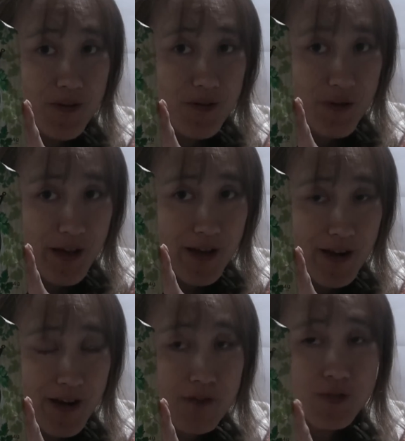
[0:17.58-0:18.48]
これ
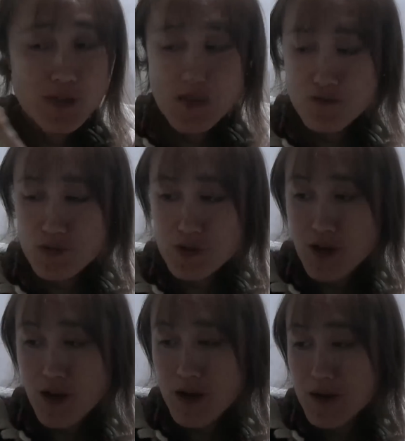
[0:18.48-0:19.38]
カルディで売って
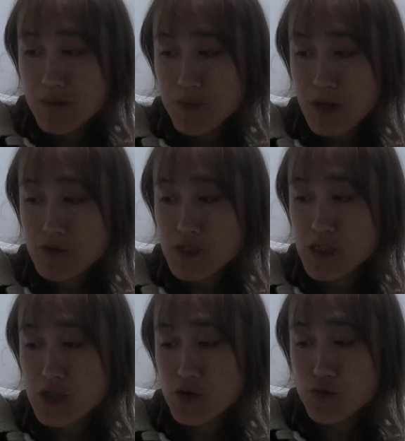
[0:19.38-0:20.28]
た
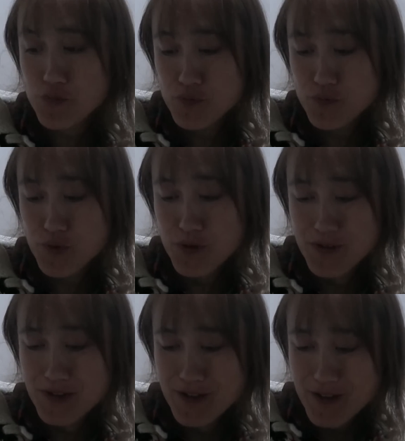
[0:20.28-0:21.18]
パクチースープ
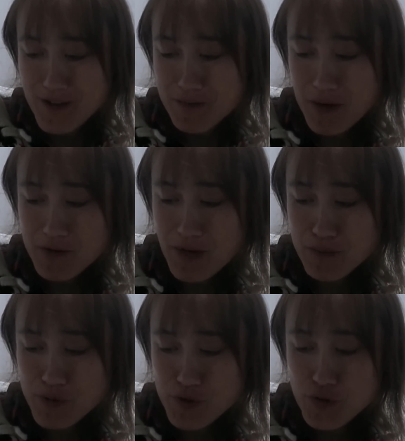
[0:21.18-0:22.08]

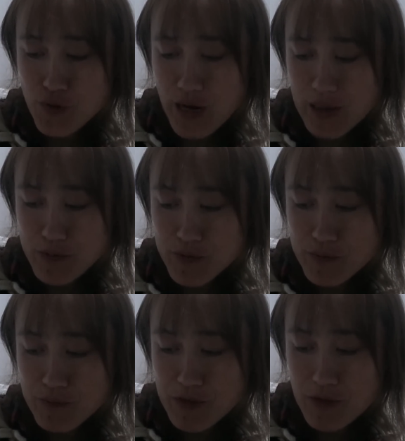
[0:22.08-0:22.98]
マグカップ15杯分
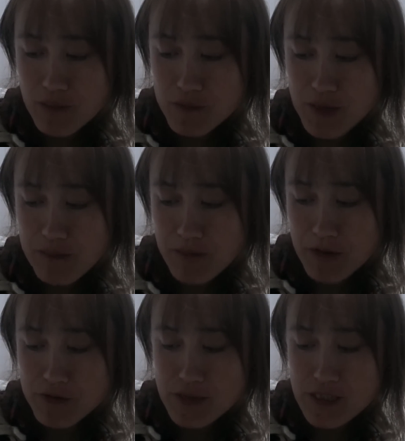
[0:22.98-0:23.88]
ベトナム産
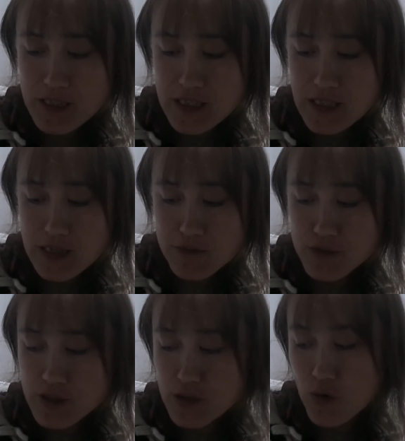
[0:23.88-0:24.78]
パクチーリーフ
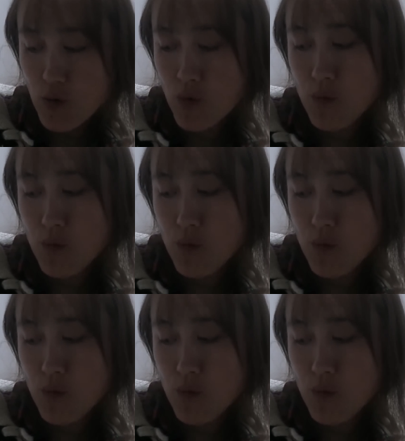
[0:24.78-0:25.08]
使用